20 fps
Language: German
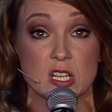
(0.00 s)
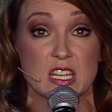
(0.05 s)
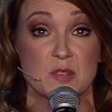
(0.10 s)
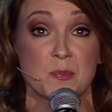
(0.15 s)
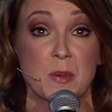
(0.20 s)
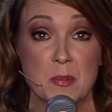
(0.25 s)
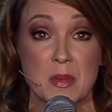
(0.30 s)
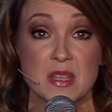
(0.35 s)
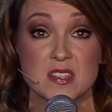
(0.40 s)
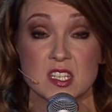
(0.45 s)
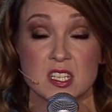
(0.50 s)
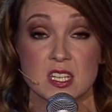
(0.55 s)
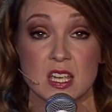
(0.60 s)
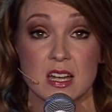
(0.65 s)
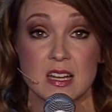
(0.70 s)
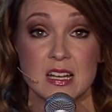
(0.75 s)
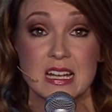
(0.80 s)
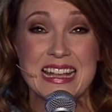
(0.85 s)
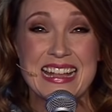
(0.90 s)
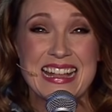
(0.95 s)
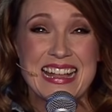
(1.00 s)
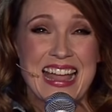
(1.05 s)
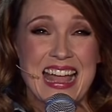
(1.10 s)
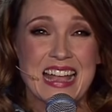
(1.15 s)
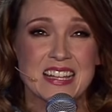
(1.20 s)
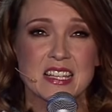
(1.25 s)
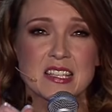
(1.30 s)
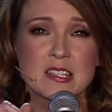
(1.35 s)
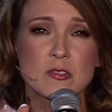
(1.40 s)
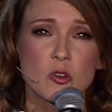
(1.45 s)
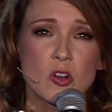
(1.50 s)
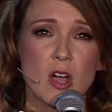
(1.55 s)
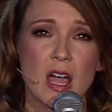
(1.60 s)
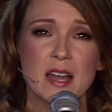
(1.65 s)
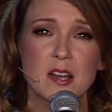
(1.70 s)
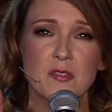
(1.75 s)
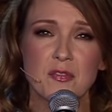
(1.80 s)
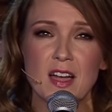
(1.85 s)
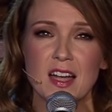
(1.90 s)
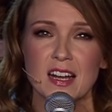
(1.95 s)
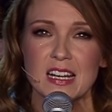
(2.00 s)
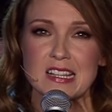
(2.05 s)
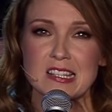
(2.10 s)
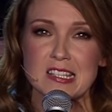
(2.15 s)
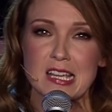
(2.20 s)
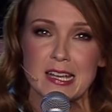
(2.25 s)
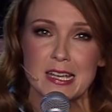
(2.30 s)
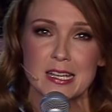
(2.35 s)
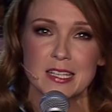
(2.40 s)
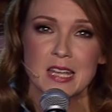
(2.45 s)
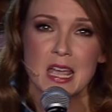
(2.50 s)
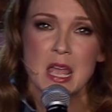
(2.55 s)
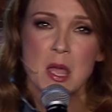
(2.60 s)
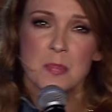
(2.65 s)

Ich bin mir sicher, es ist nur noch eine Frage der Zeit,